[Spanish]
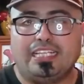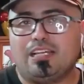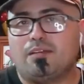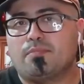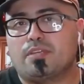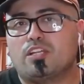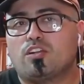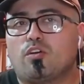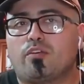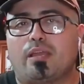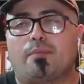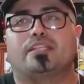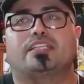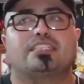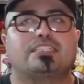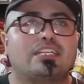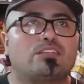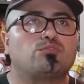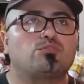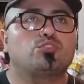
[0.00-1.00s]
Y también,
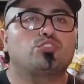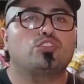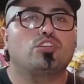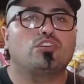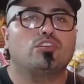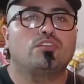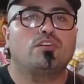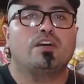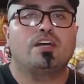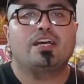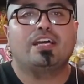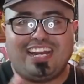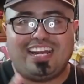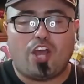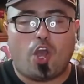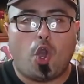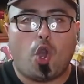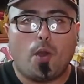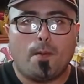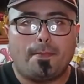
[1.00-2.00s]
obviamente, se anunció
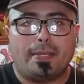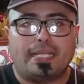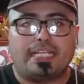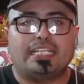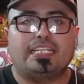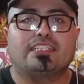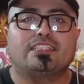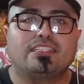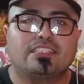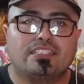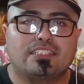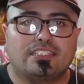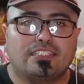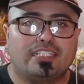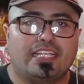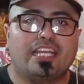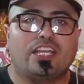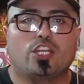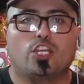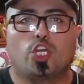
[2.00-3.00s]
el opening
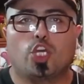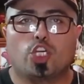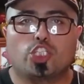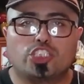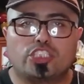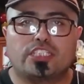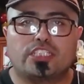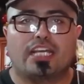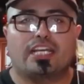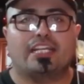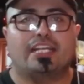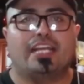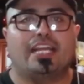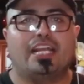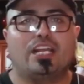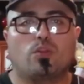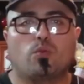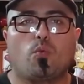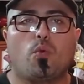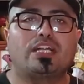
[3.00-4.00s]
de Gotcha,
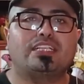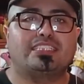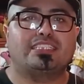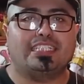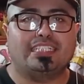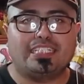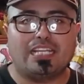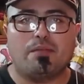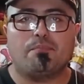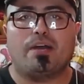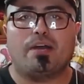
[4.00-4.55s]
el cual se